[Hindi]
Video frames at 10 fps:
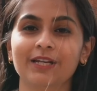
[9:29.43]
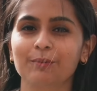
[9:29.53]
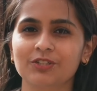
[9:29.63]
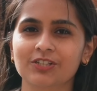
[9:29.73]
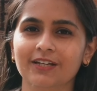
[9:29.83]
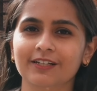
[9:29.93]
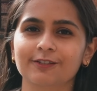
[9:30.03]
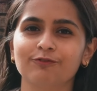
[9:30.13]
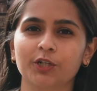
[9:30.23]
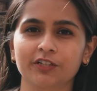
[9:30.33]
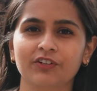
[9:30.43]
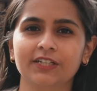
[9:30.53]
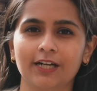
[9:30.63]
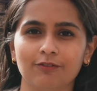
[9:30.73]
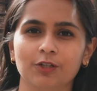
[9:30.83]
मेरे पीछे है द
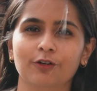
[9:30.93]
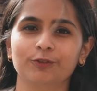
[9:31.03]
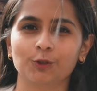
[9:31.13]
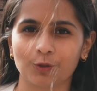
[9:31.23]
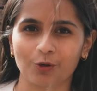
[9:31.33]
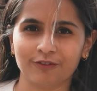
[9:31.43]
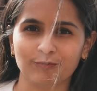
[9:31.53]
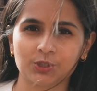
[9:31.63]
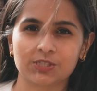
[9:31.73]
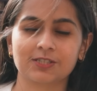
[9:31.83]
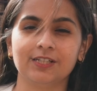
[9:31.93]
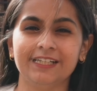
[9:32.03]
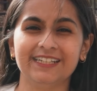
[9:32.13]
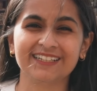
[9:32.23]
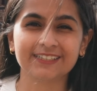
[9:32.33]
फोर्टिफाइड टावर ऑफ टोरॉन विच इज़ द
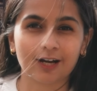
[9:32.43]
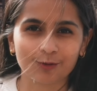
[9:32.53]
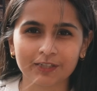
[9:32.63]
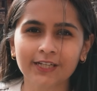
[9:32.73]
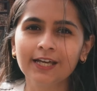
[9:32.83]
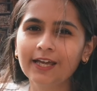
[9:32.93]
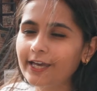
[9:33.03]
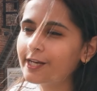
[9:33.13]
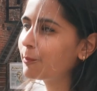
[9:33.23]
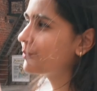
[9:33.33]
लीनिंग टावर एंड आप